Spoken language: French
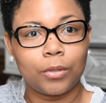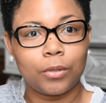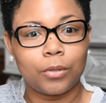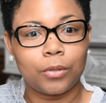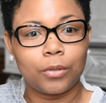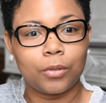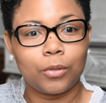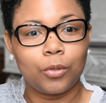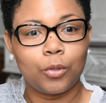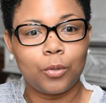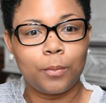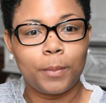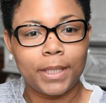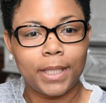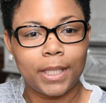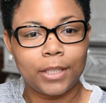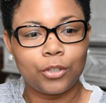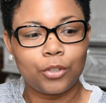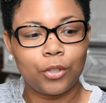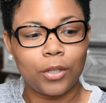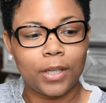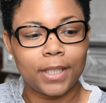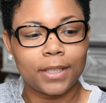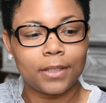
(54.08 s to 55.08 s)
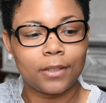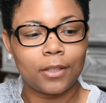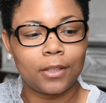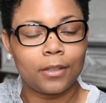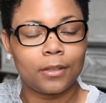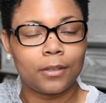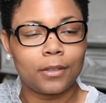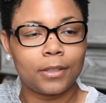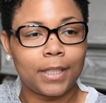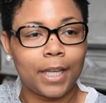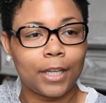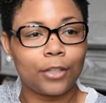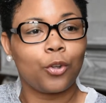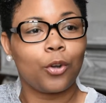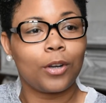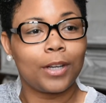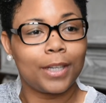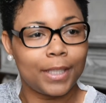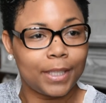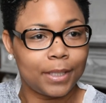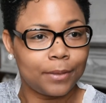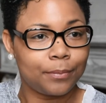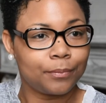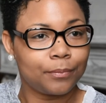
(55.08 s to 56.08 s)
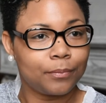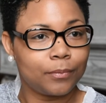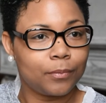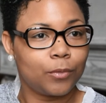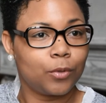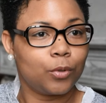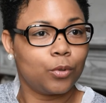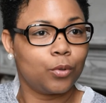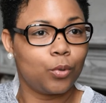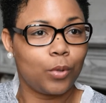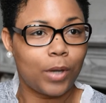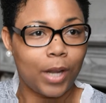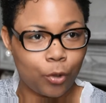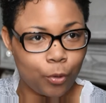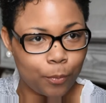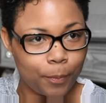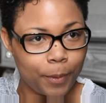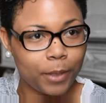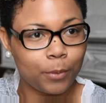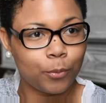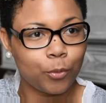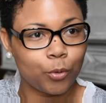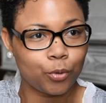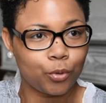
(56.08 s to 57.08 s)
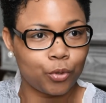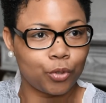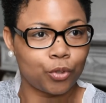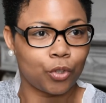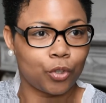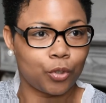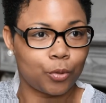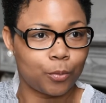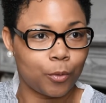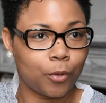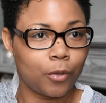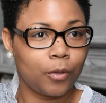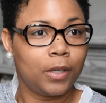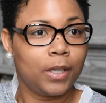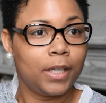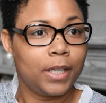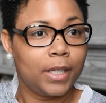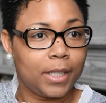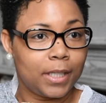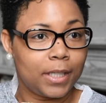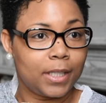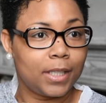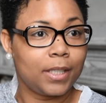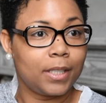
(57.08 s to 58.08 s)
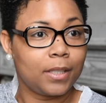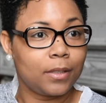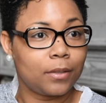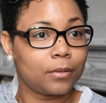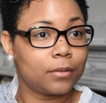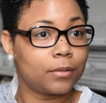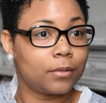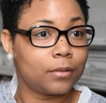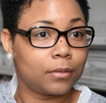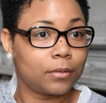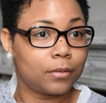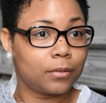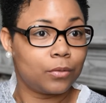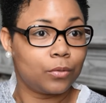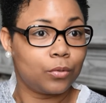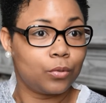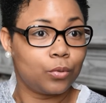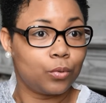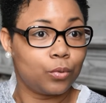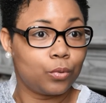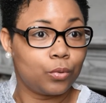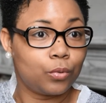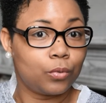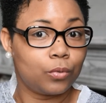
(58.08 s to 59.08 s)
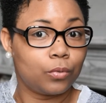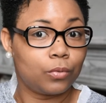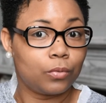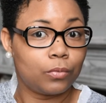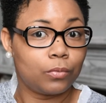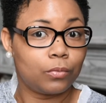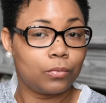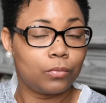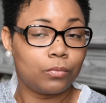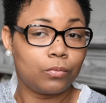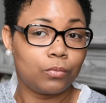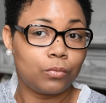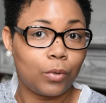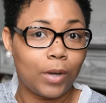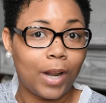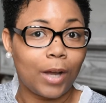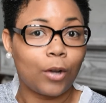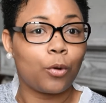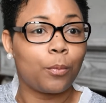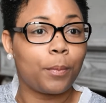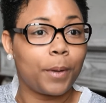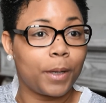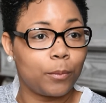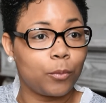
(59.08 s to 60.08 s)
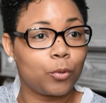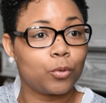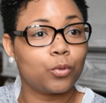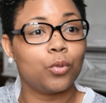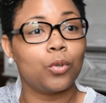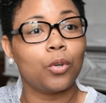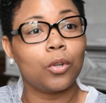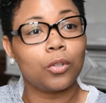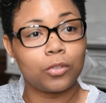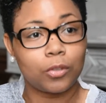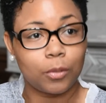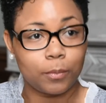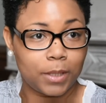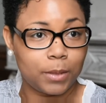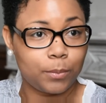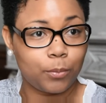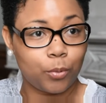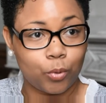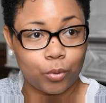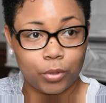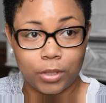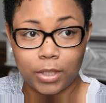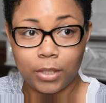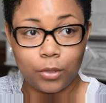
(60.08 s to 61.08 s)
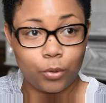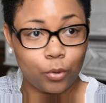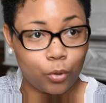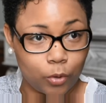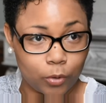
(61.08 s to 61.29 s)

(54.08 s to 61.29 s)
euh, le manager est un acteur clé de l'accompagnement du changement et euh, de, l'accompagnement de l'ensemble des projets que